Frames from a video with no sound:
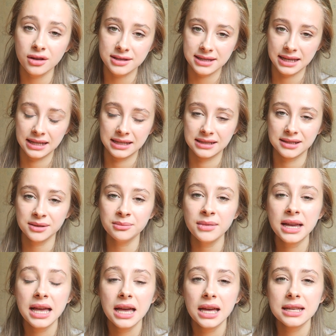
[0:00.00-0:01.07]
YÖS'le girdim.
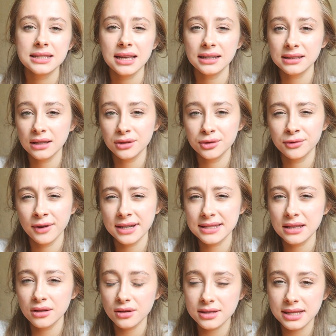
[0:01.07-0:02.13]
Zaten
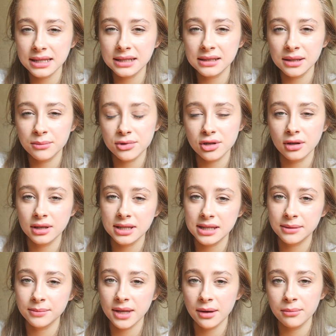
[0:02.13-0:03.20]
üniversiteye YÖS'le girdiğimi
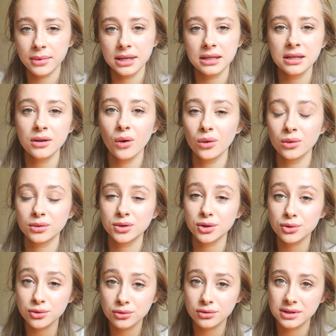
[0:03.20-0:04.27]
söylediğimden beri
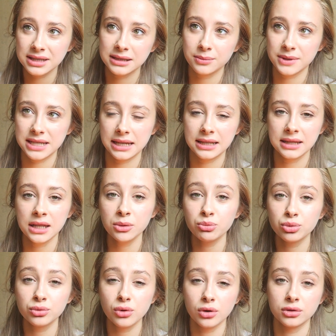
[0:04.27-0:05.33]
oldukça sık bir şekilde
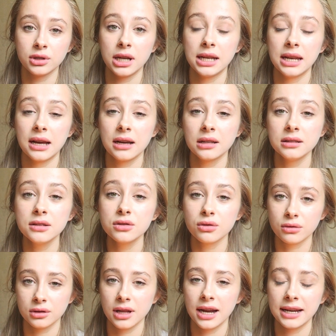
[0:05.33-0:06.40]
bu konuyla alakalı
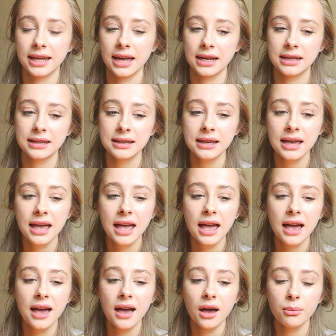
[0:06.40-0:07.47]
sorular geldi.
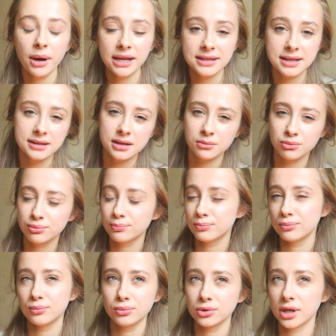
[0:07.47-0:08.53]
Ben zaten
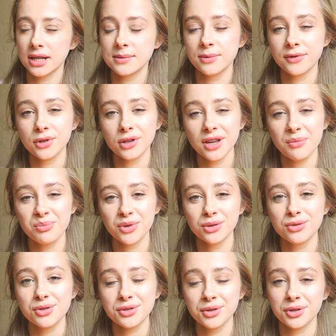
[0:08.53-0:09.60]
bu tarz bir video
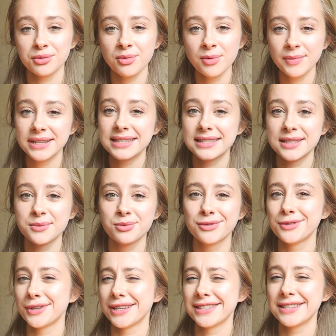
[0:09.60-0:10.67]
yapmayı düşünüyordum ama siz bu
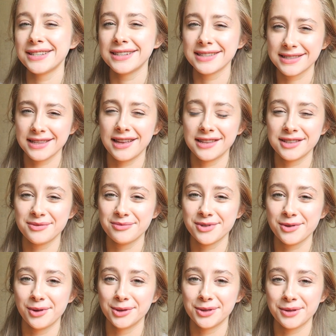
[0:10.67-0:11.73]
süreci
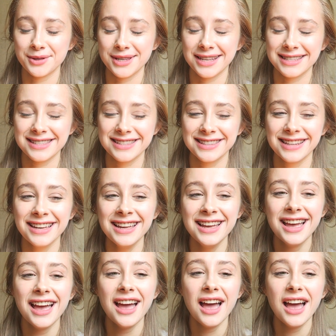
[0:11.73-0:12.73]
hızlandırmış oldunuz aslında.